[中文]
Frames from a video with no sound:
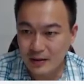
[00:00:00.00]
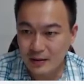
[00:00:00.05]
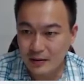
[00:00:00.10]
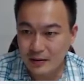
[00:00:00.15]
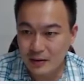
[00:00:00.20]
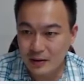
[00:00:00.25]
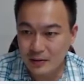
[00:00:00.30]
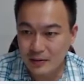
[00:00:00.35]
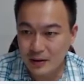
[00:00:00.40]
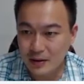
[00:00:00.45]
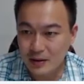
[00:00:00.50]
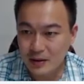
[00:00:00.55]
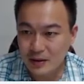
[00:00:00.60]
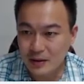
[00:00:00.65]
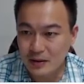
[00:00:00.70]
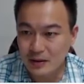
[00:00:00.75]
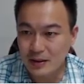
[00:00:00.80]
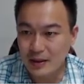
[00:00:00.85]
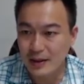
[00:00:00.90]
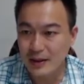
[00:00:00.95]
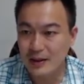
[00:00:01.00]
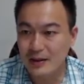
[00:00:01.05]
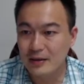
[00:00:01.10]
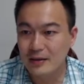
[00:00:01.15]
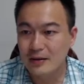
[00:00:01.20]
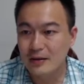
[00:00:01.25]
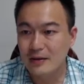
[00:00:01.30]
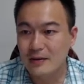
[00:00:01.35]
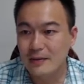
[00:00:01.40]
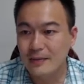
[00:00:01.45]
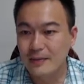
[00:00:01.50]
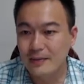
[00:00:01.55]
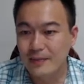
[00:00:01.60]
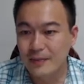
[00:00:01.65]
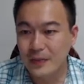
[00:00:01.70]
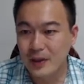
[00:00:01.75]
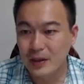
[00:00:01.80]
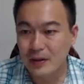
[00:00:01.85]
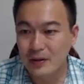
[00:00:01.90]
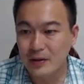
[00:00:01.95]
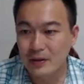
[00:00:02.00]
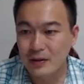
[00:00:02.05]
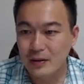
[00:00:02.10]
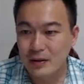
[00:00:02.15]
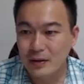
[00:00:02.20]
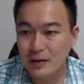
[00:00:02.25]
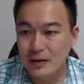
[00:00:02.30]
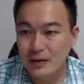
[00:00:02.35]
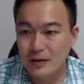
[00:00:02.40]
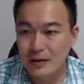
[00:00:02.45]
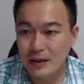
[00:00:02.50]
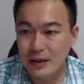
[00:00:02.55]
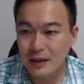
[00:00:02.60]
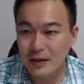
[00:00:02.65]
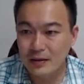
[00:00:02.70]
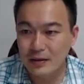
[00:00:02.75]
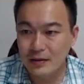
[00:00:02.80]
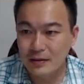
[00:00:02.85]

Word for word: 截面积是 A，好，那。